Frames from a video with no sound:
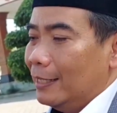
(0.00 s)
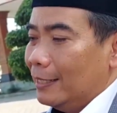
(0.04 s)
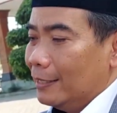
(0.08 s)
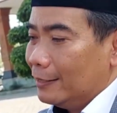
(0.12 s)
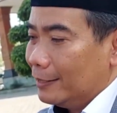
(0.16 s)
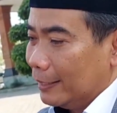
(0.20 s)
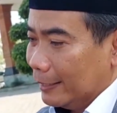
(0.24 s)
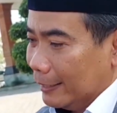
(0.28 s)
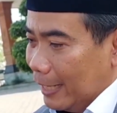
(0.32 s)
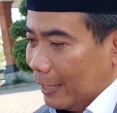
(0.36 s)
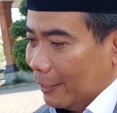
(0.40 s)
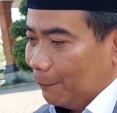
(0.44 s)

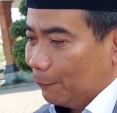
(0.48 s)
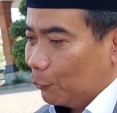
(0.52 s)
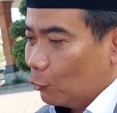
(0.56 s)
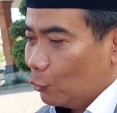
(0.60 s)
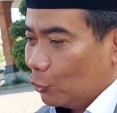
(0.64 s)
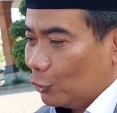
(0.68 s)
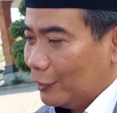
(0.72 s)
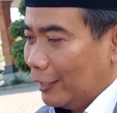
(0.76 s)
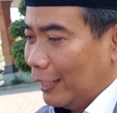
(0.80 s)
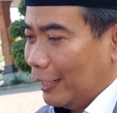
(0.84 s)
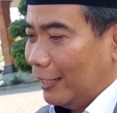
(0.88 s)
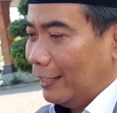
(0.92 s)
sekian
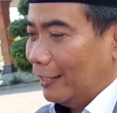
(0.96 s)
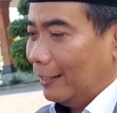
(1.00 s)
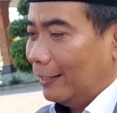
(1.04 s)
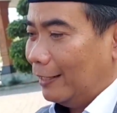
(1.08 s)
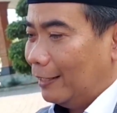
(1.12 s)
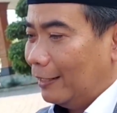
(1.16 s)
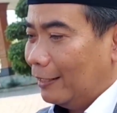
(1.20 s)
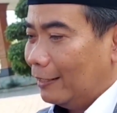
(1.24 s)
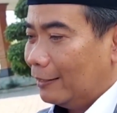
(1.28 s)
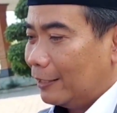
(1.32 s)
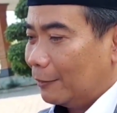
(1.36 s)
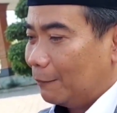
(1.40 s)
persen
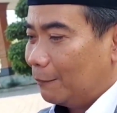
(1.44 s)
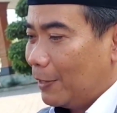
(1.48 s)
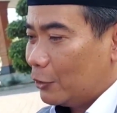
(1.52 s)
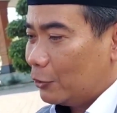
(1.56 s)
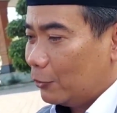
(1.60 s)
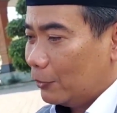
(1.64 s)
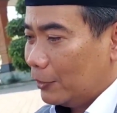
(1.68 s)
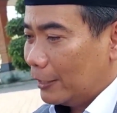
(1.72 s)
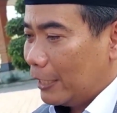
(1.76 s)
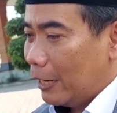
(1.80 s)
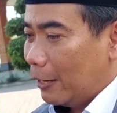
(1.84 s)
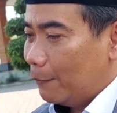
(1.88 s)

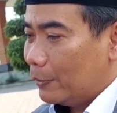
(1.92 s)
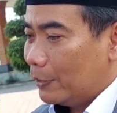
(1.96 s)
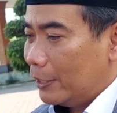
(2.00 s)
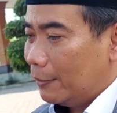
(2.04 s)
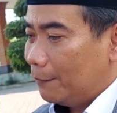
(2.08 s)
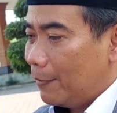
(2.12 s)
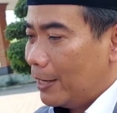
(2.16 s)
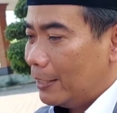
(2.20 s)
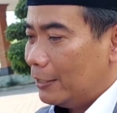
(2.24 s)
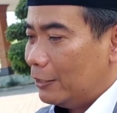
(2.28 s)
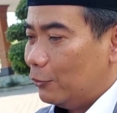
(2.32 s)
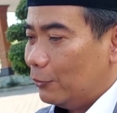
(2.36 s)
termasuk di Kabupaten
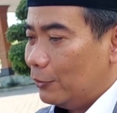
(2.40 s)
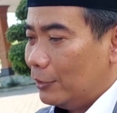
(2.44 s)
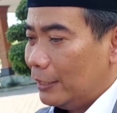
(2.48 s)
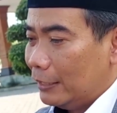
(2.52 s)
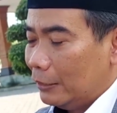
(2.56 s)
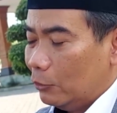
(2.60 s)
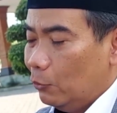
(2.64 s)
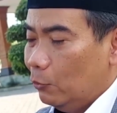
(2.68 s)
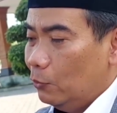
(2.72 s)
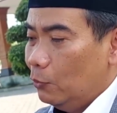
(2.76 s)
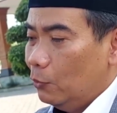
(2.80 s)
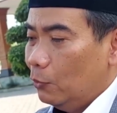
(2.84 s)
Madiun
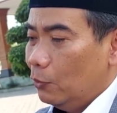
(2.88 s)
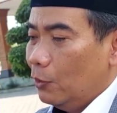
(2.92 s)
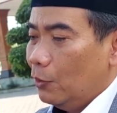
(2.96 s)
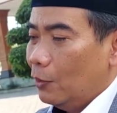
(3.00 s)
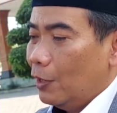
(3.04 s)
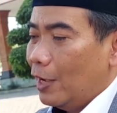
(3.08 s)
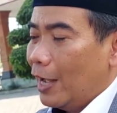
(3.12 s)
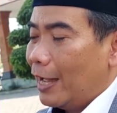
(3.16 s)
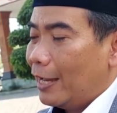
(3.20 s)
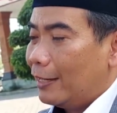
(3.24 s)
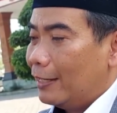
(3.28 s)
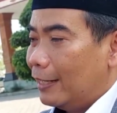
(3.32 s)
itu
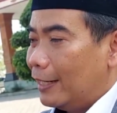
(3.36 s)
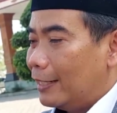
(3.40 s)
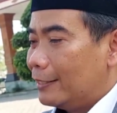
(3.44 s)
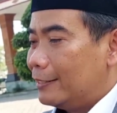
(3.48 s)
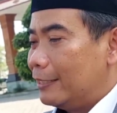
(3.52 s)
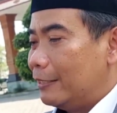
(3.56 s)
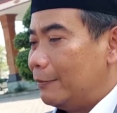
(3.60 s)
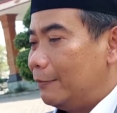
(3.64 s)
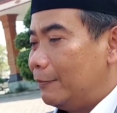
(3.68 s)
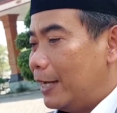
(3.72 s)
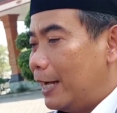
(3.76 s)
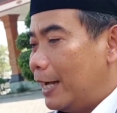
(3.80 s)
adalah
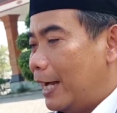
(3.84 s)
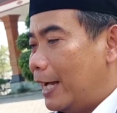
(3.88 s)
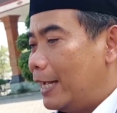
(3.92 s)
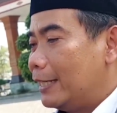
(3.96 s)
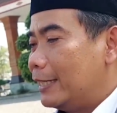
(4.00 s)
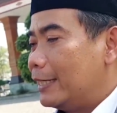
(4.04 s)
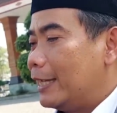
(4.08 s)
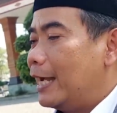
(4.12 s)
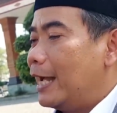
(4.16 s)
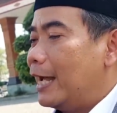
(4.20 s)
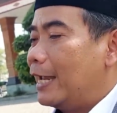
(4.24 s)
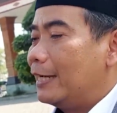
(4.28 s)

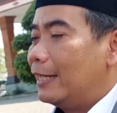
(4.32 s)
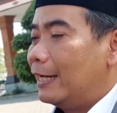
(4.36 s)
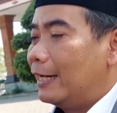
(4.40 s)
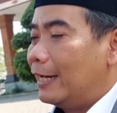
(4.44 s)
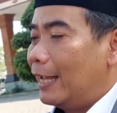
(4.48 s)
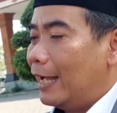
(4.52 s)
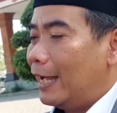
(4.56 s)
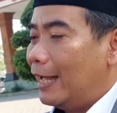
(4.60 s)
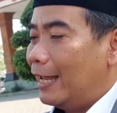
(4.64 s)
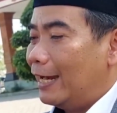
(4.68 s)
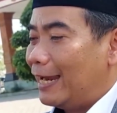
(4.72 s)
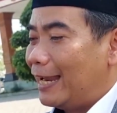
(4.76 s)
jamaahnya
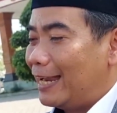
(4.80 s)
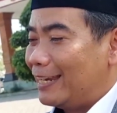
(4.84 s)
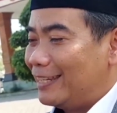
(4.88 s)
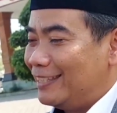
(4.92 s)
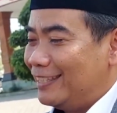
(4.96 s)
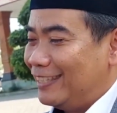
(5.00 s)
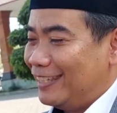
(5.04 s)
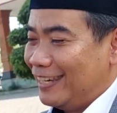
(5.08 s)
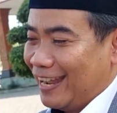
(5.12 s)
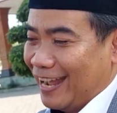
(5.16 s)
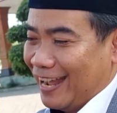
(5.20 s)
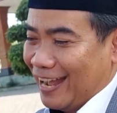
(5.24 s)
adalah
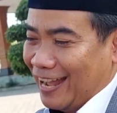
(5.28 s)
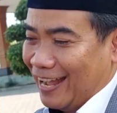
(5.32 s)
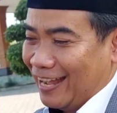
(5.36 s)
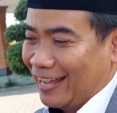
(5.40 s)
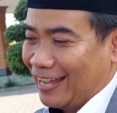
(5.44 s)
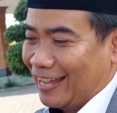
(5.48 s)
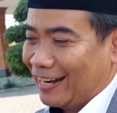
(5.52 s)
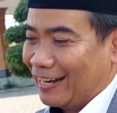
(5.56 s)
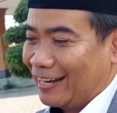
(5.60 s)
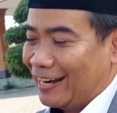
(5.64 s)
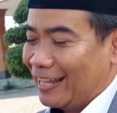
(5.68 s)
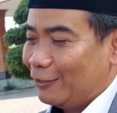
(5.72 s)
lansia.
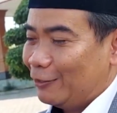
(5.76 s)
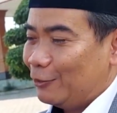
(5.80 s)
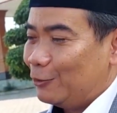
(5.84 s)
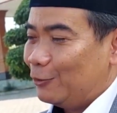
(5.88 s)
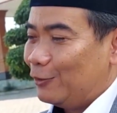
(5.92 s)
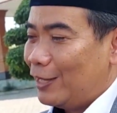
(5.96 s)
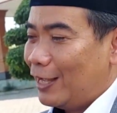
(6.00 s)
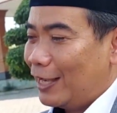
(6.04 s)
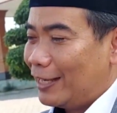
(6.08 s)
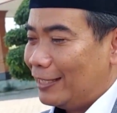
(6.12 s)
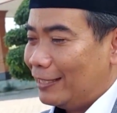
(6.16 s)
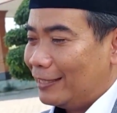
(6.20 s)
Karena itu
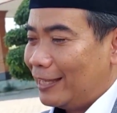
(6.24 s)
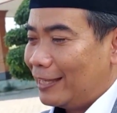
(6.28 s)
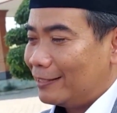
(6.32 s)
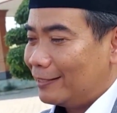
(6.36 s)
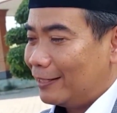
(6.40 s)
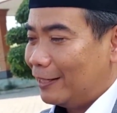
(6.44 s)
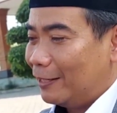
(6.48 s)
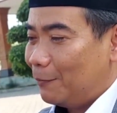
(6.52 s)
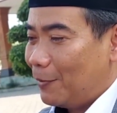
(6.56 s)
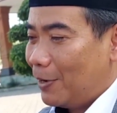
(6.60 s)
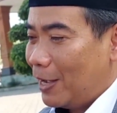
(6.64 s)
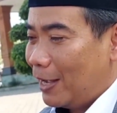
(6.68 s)
sudah kita
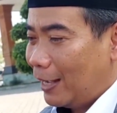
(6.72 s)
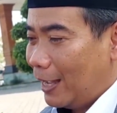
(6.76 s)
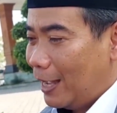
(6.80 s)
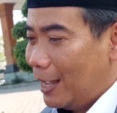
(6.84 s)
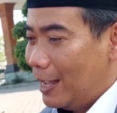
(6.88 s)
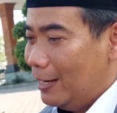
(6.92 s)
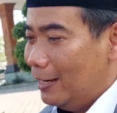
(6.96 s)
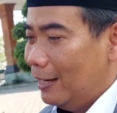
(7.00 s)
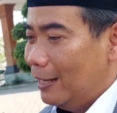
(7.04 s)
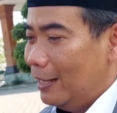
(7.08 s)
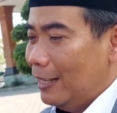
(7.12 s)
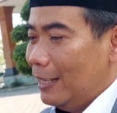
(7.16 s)

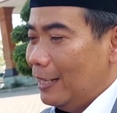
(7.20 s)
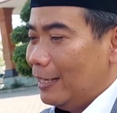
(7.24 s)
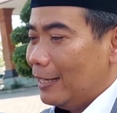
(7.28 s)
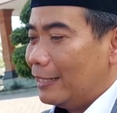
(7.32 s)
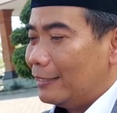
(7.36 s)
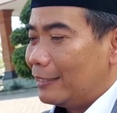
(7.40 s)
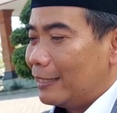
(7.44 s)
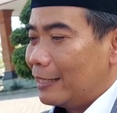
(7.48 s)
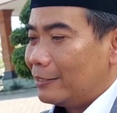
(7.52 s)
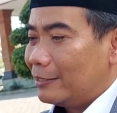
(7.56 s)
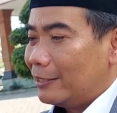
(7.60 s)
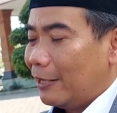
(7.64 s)
skemakan,
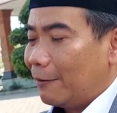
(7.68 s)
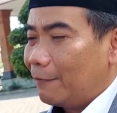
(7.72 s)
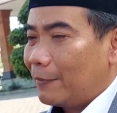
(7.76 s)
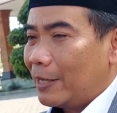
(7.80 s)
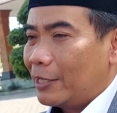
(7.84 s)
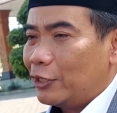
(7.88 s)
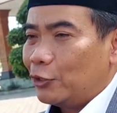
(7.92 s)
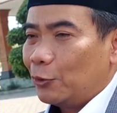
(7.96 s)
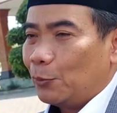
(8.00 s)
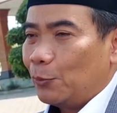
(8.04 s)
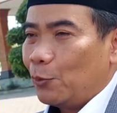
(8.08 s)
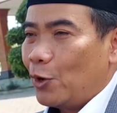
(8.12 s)
kita
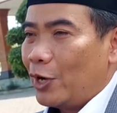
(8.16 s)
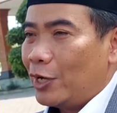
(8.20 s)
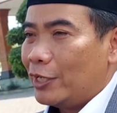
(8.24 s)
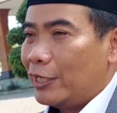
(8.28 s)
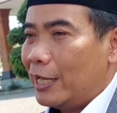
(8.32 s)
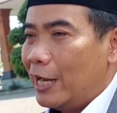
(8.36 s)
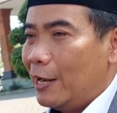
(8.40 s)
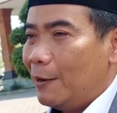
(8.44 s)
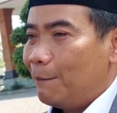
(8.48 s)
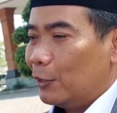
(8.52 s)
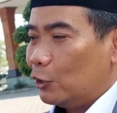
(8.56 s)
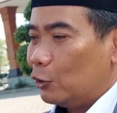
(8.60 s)
siapkan
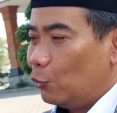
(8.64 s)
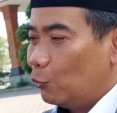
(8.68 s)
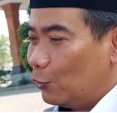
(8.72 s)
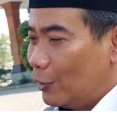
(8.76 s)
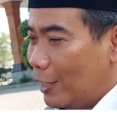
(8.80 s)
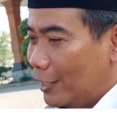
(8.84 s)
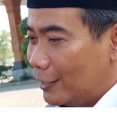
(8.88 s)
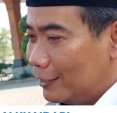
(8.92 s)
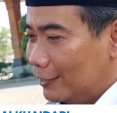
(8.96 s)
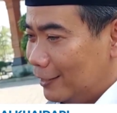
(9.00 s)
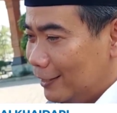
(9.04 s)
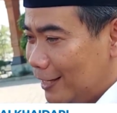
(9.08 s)
semuanya,
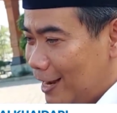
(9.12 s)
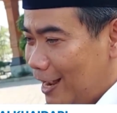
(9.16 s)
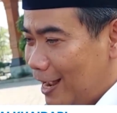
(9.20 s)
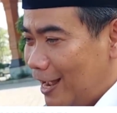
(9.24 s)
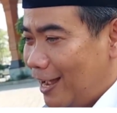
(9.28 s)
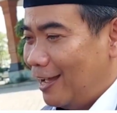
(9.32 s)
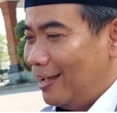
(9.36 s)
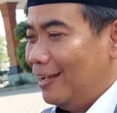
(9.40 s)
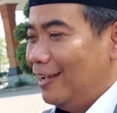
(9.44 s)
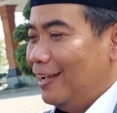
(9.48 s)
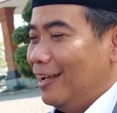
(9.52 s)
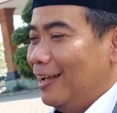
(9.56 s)
petugasnya
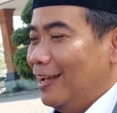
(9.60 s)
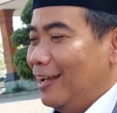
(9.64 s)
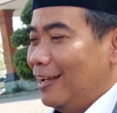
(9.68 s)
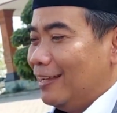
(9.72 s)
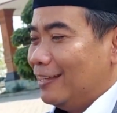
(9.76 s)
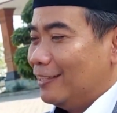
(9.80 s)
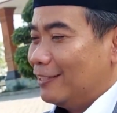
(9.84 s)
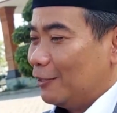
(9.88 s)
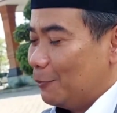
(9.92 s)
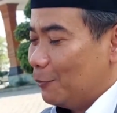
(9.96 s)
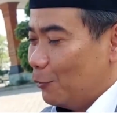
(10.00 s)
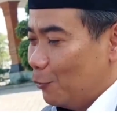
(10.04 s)

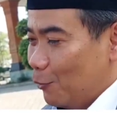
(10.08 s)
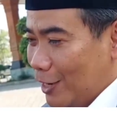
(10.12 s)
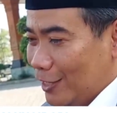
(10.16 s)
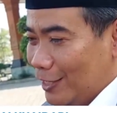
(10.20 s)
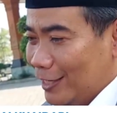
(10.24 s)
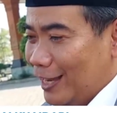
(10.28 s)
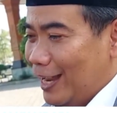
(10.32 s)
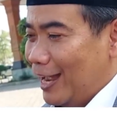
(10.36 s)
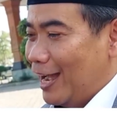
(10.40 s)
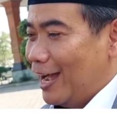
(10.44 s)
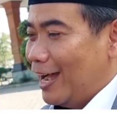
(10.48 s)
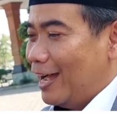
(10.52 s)

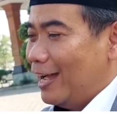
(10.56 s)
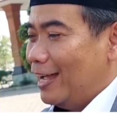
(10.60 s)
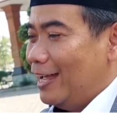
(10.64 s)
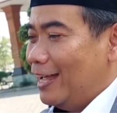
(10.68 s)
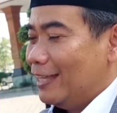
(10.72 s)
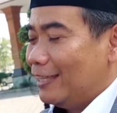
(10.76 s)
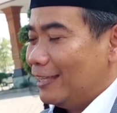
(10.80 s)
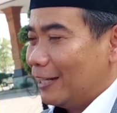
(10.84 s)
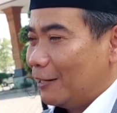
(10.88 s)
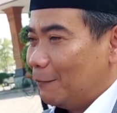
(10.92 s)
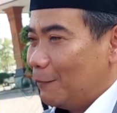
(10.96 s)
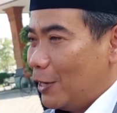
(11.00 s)
semuanya
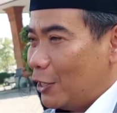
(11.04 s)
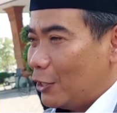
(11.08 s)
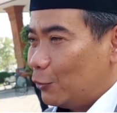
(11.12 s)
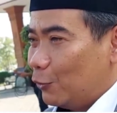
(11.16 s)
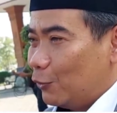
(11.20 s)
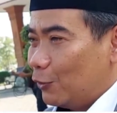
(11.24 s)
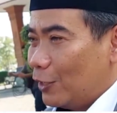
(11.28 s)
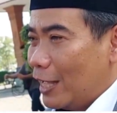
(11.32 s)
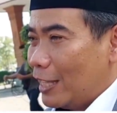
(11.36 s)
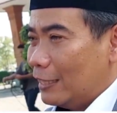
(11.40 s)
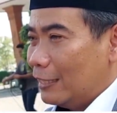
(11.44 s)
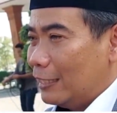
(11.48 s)

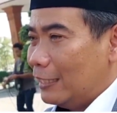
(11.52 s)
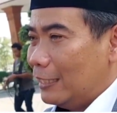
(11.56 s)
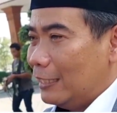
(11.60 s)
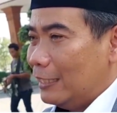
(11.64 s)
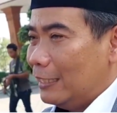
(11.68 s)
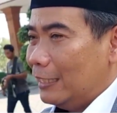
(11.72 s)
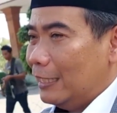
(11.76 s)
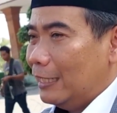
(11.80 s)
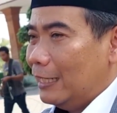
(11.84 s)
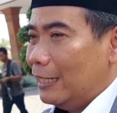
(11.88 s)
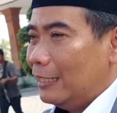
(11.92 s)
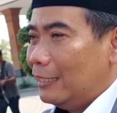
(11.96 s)
termasuk nanti
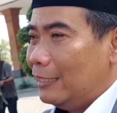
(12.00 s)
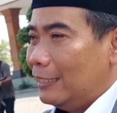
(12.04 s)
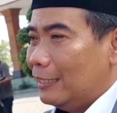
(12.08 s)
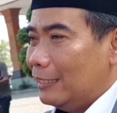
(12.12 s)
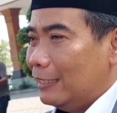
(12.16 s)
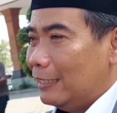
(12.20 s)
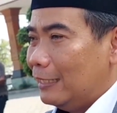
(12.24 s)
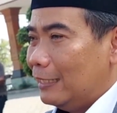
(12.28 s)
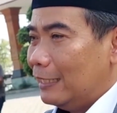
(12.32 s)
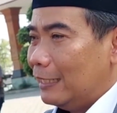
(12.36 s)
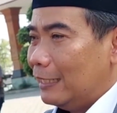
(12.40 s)
di